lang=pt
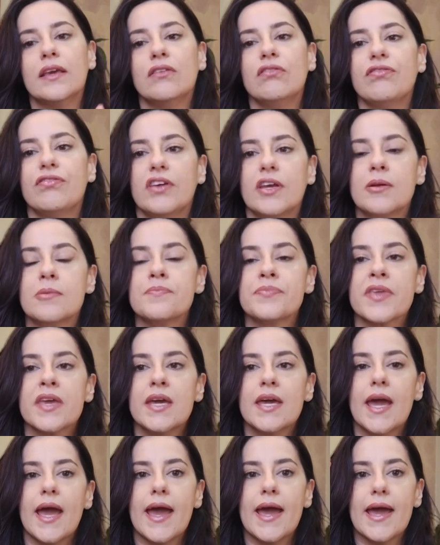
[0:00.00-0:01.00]
Enfim,
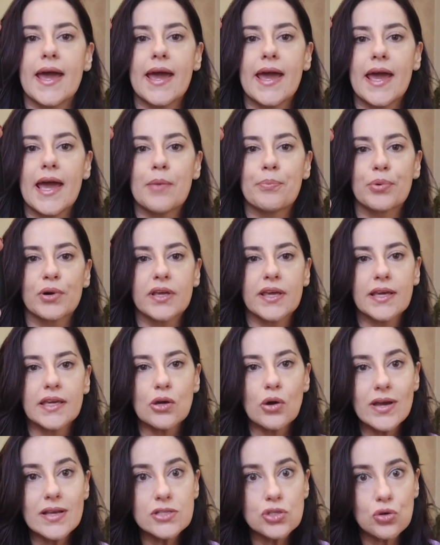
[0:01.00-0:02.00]
é, por que, que
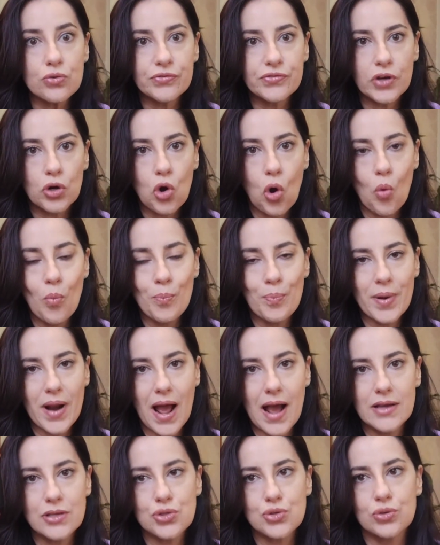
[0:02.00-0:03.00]
eu resolvi
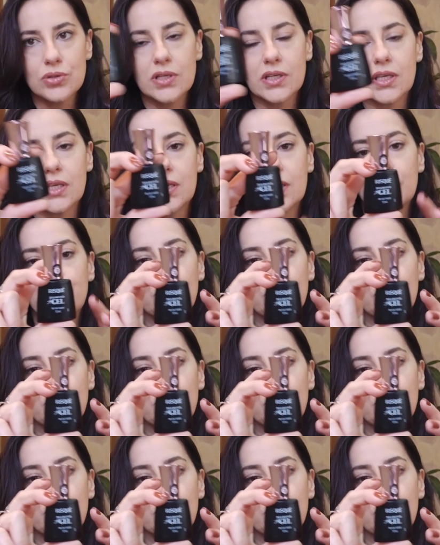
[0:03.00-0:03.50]
comprar isso daqui?